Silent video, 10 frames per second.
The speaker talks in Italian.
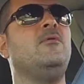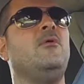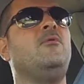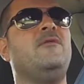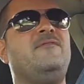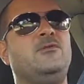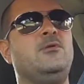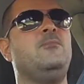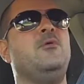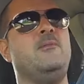non ho ancora fatto
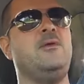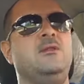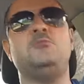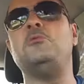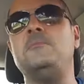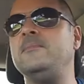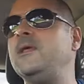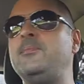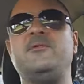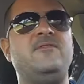l'abbonamento,
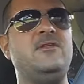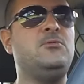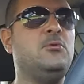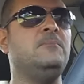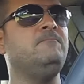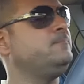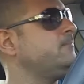ne approfitto,